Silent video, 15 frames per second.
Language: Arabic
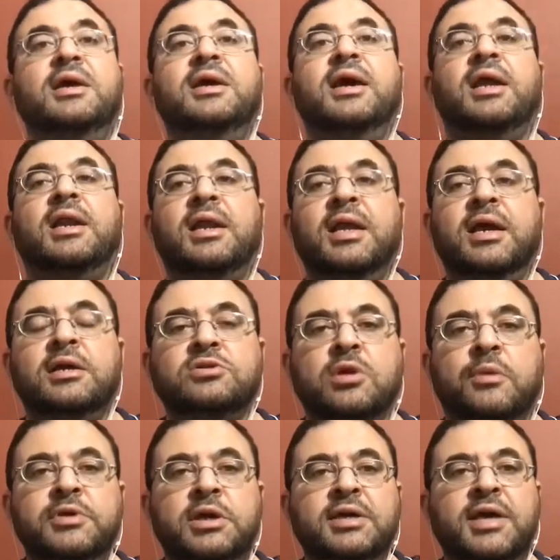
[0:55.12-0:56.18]
العلاج
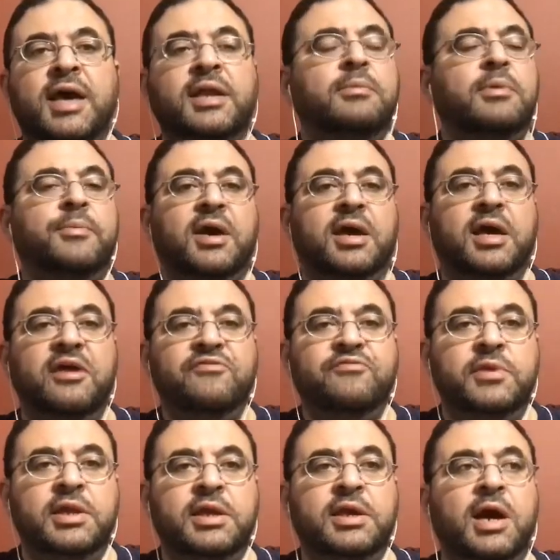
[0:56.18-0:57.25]
الطبيعي انا ببقى خايف من
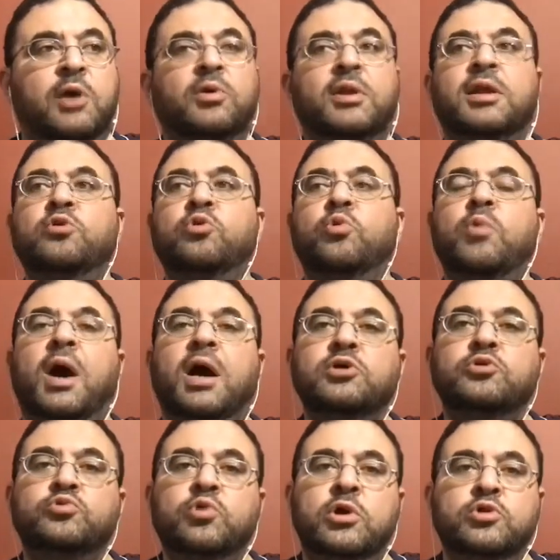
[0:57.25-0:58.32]
ايه اولا هو
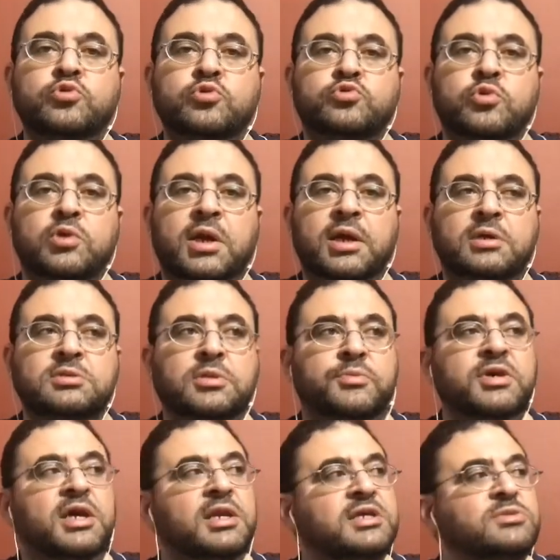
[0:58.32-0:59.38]
هيروح لدكتور علاج
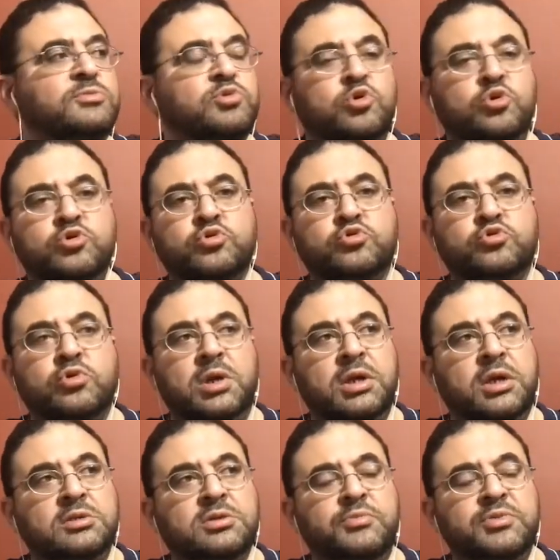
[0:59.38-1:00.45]
طبيعي لازم يروح لدكتور علاج
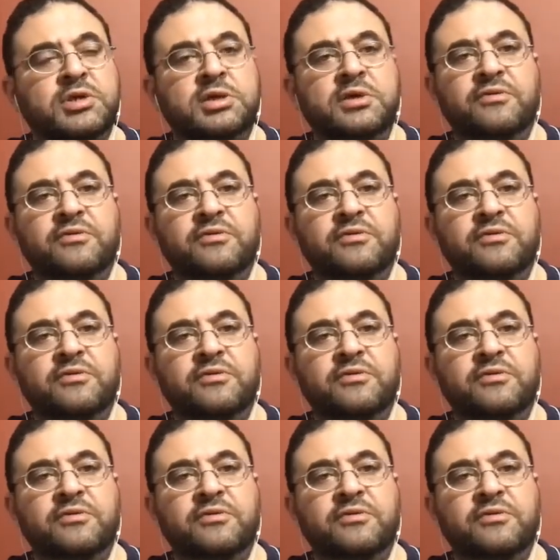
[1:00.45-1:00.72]
طبيعي